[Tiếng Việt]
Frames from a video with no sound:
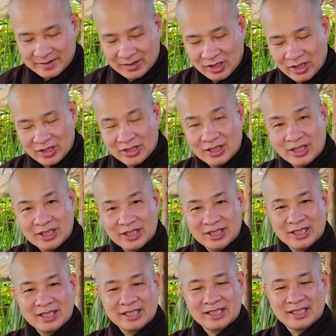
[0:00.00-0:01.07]
Nó
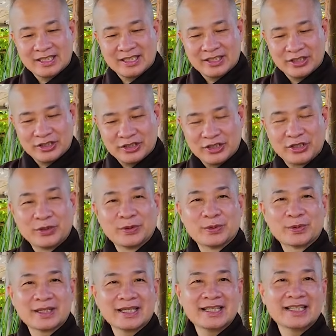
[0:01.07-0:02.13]
có uh,
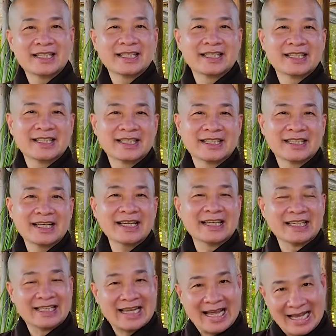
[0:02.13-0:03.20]
nhiều cái cái
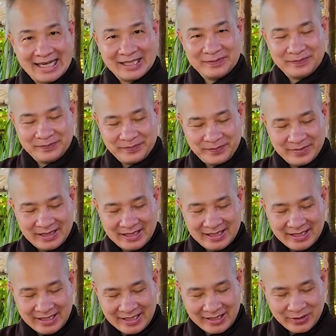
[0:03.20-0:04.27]
hình dáng lắm.
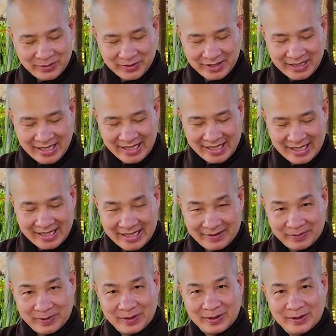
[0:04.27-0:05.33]
Ví dụ như đây
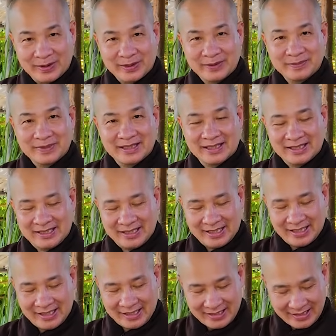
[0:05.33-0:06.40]
là một loại mà
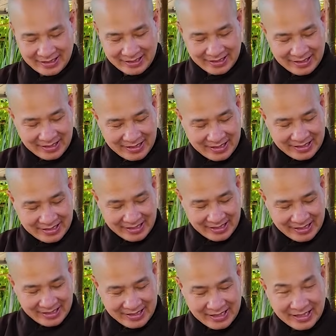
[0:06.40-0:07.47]
uh,
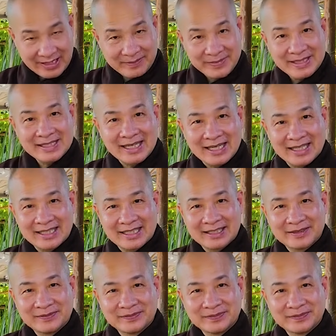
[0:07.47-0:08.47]
trái uh, bí rợ nè.